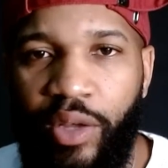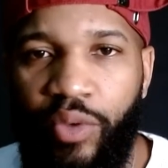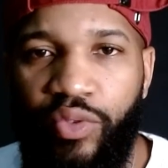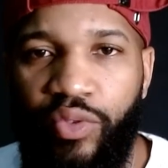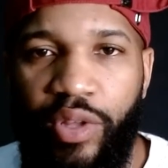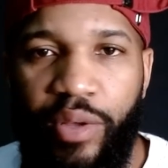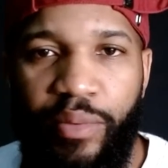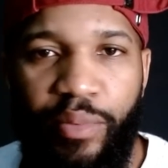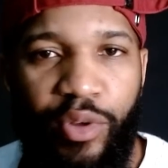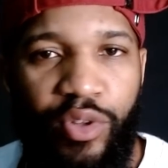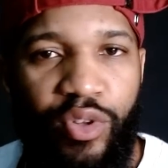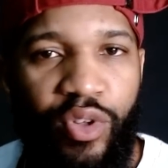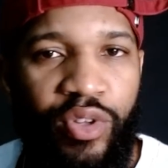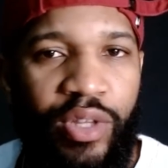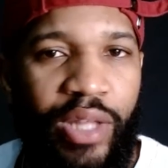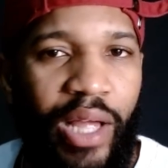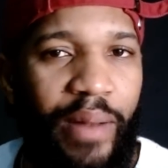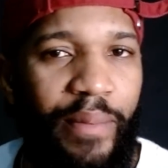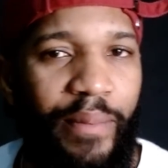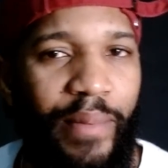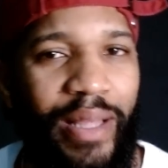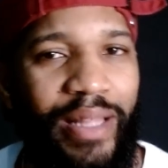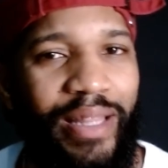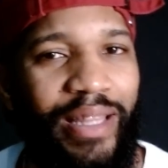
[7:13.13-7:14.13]
es un tipo
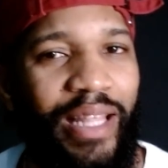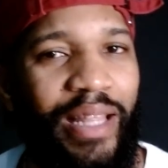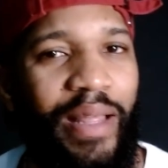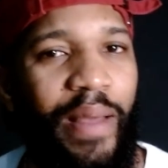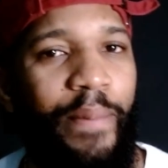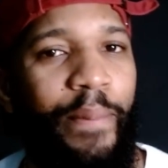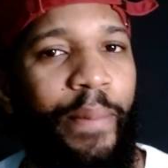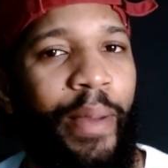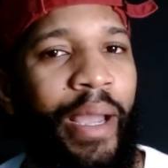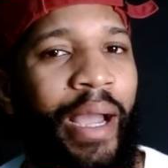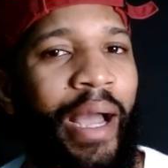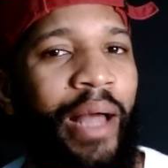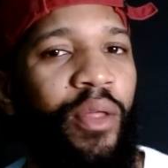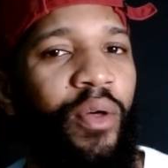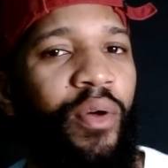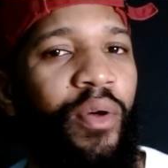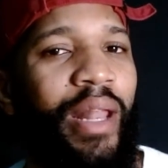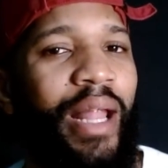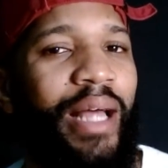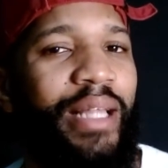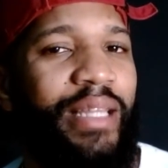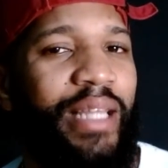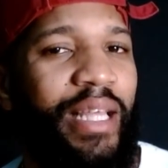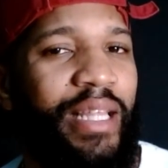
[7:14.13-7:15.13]
totalmente despegado de
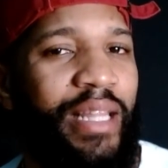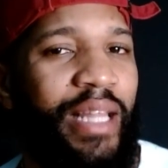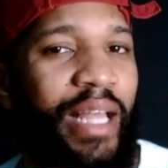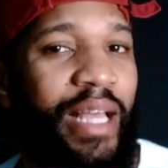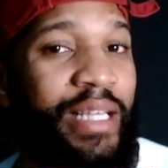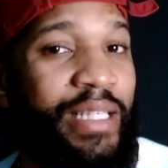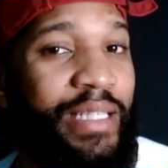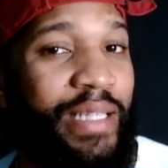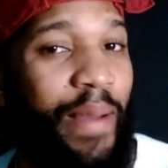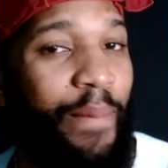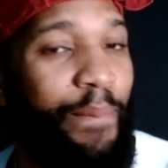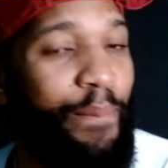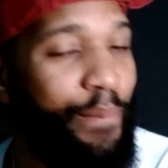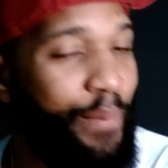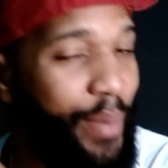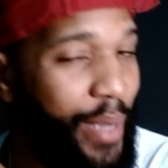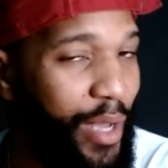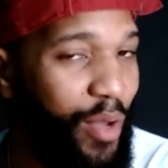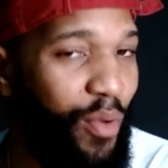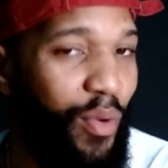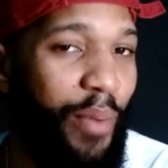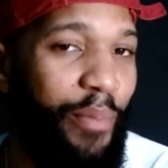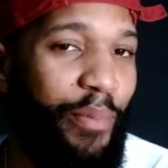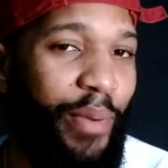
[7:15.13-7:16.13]
las tendencias,
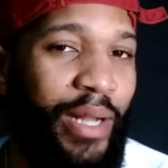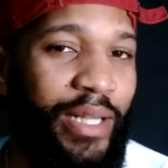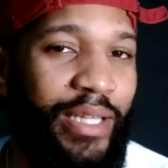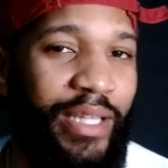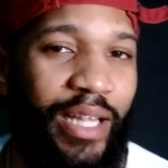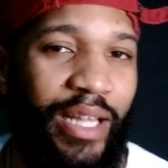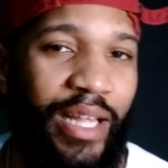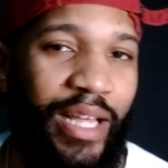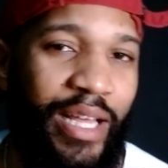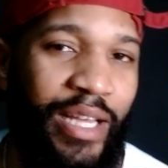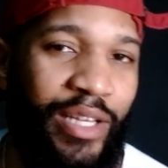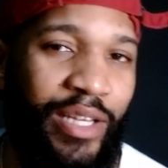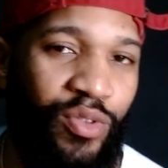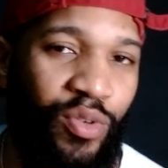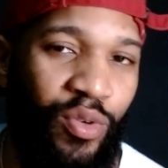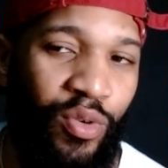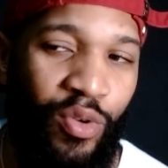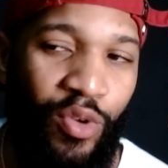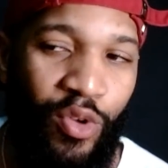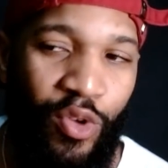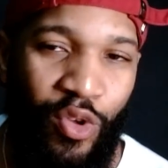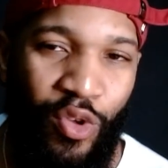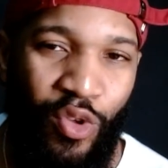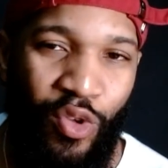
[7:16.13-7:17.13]
pero aparte de eso,
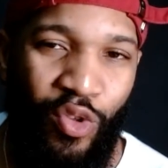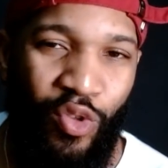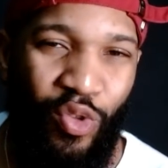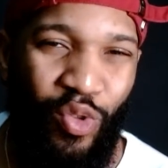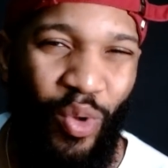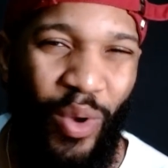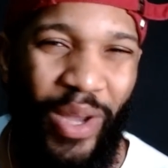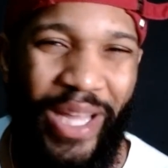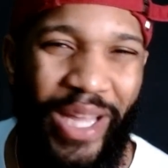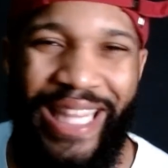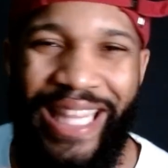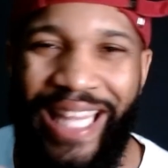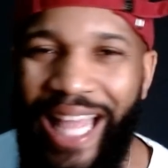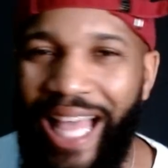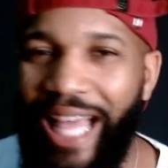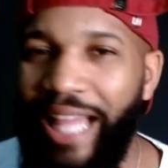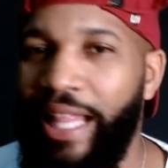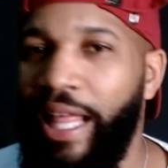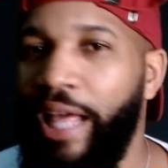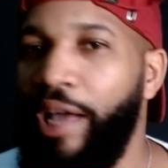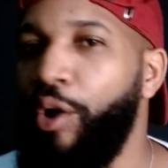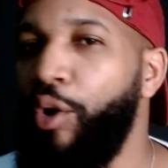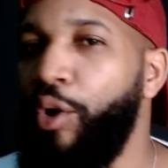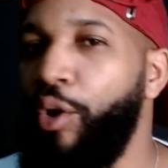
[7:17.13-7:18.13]
no es
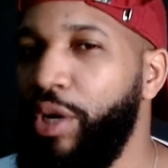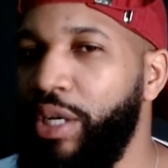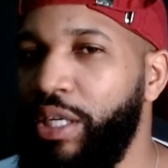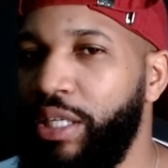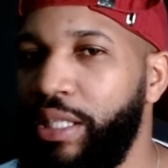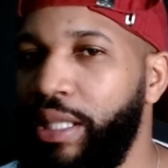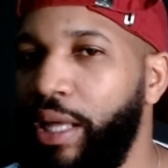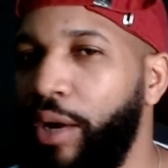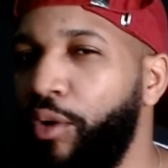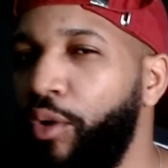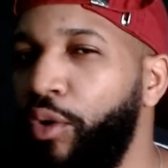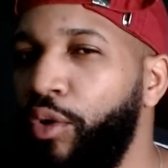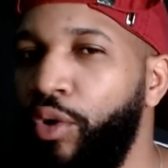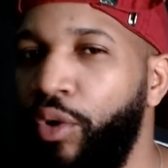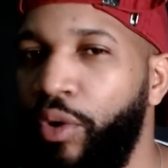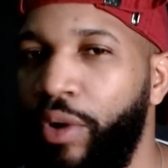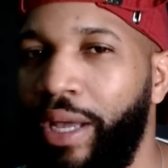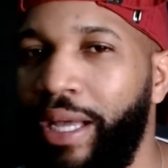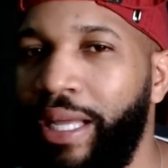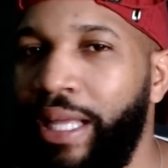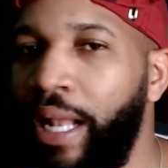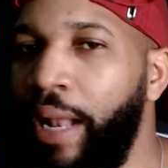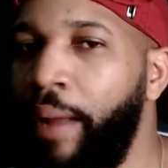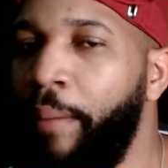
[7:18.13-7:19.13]
nada egoísta con lo que
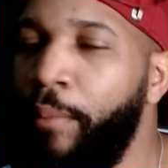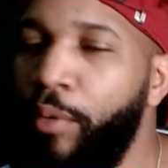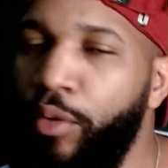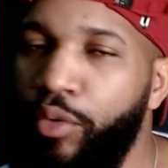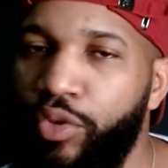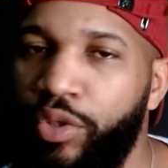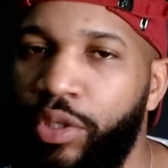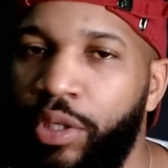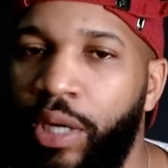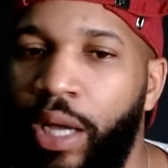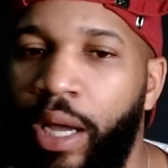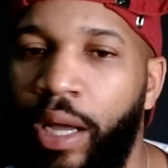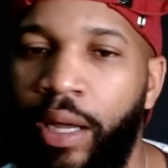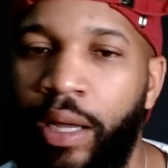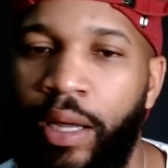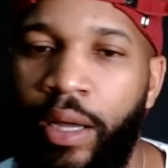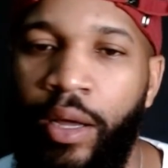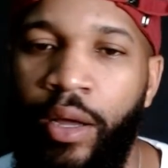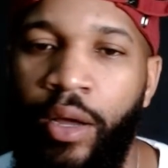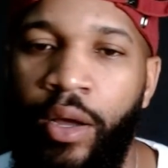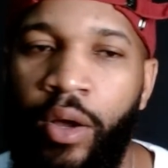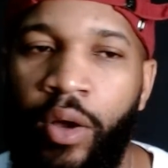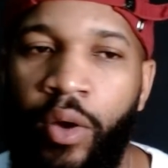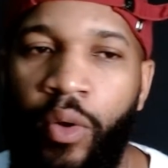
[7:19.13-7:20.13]
es la música.
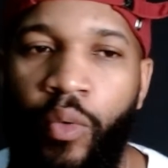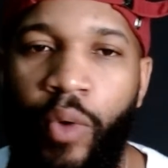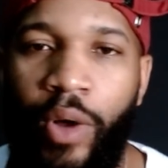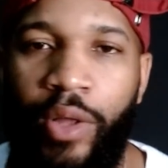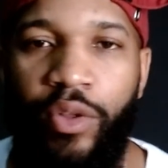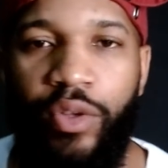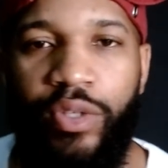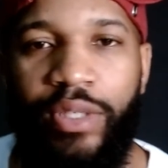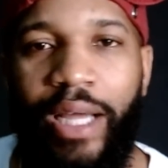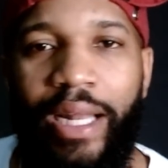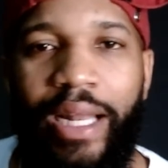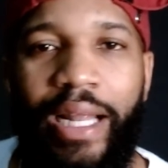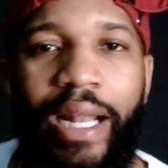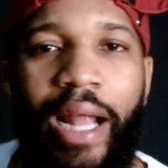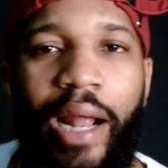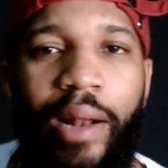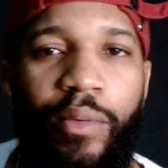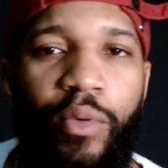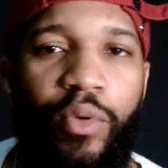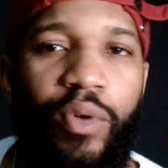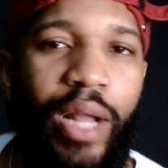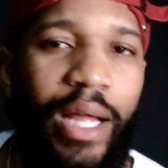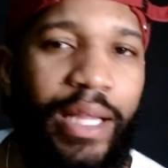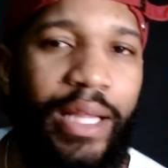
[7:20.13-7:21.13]
Cuando sale el
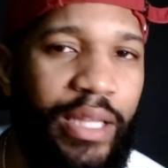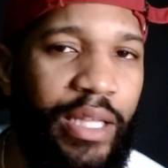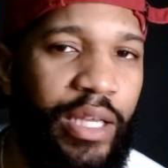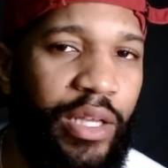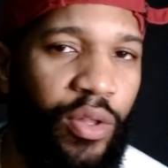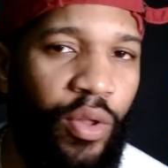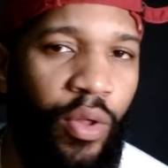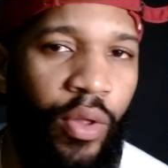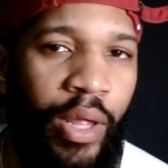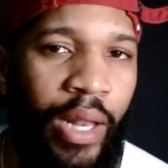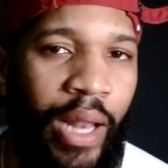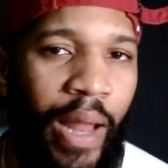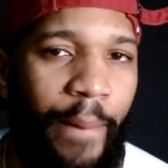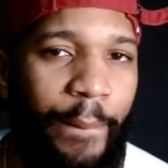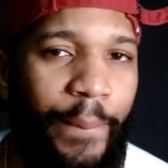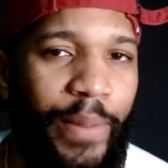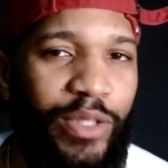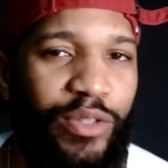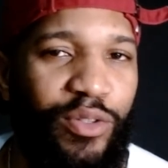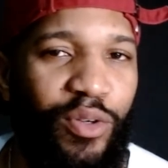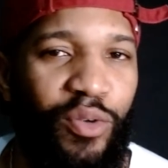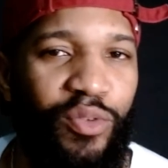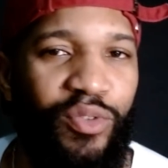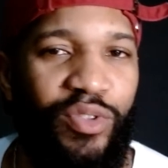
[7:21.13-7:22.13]
álbum Latido de
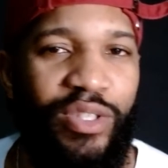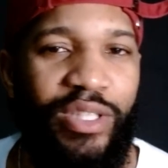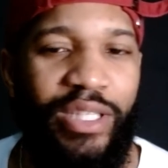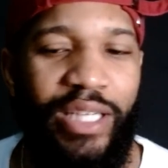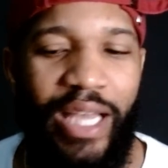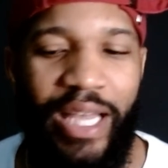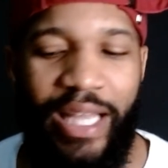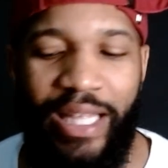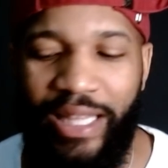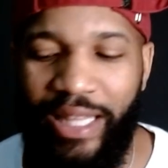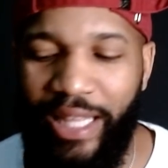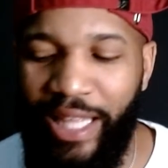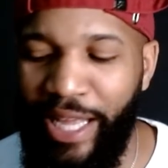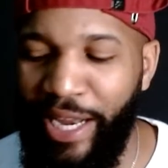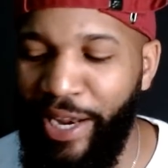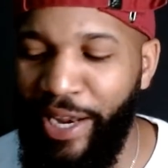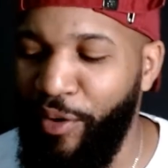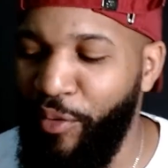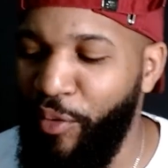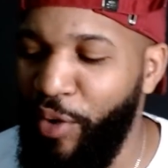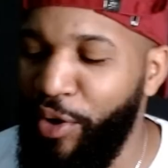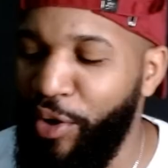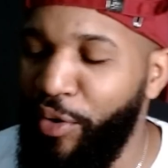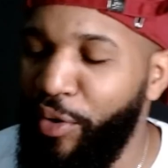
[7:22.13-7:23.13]
Lápiz Consciente,
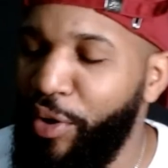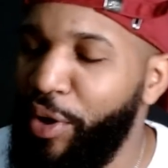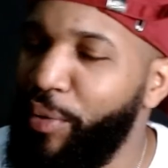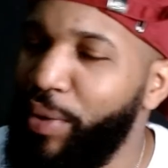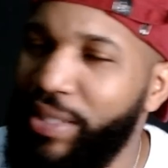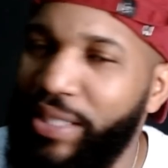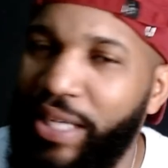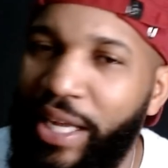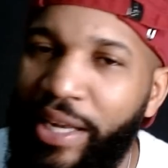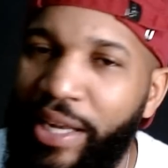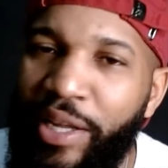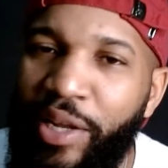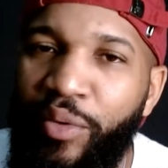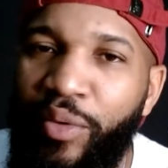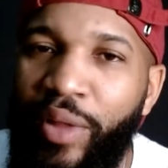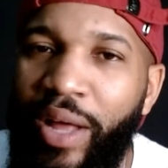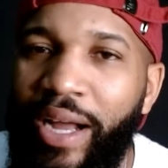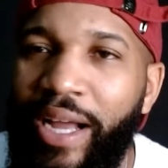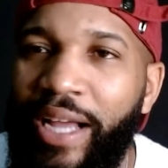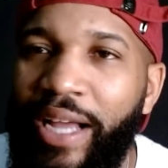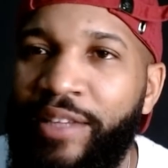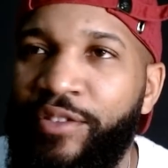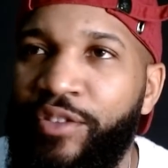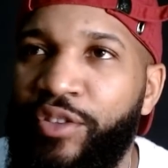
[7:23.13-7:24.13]
recuerdo que iba a salir una
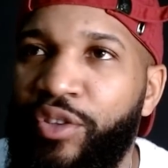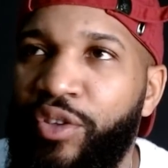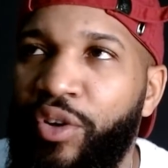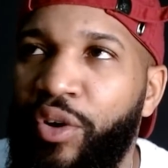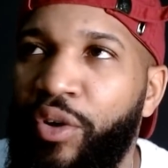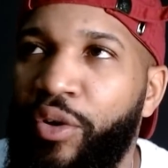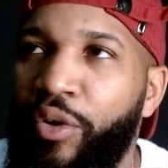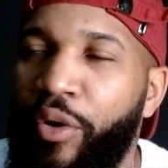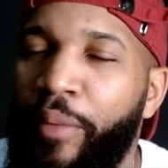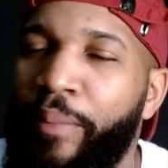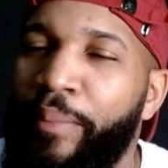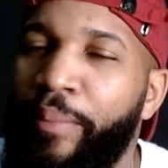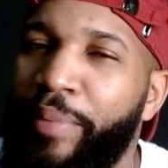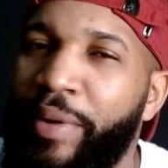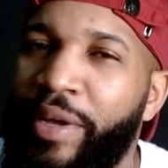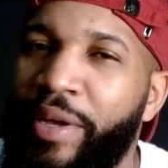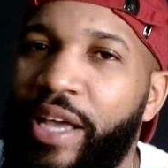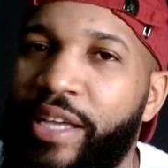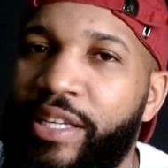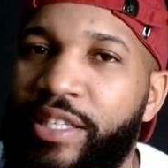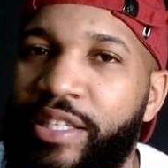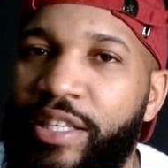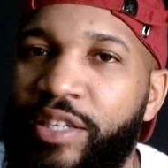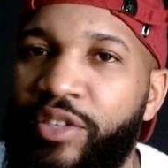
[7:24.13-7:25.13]
canción con Pilla
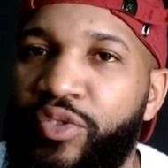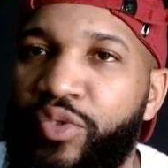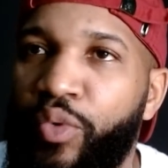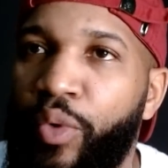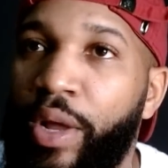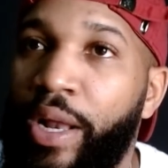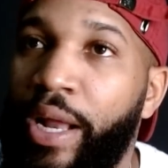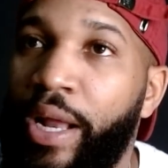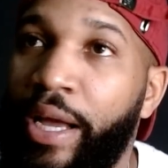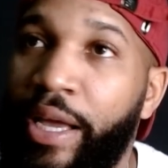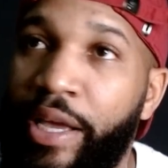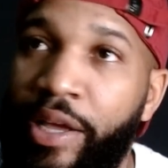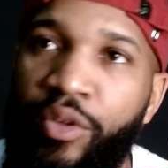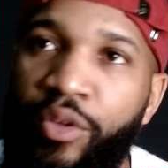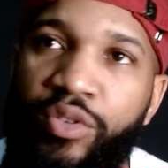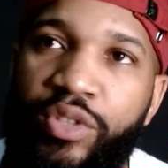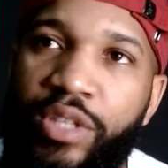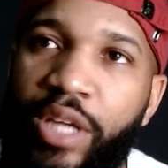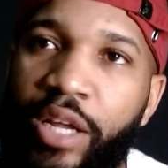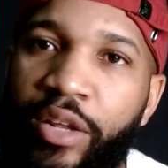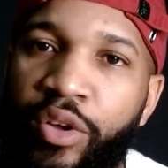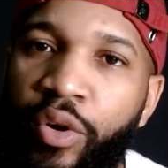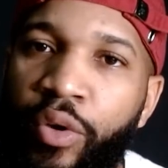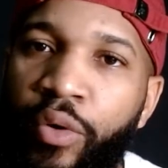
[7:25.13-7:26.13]
y Suela que no
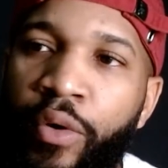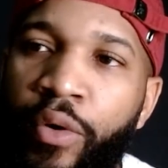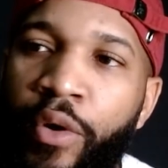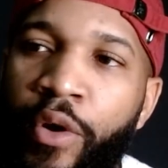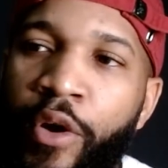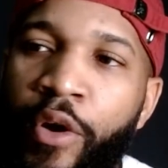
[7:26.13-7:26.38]
salió,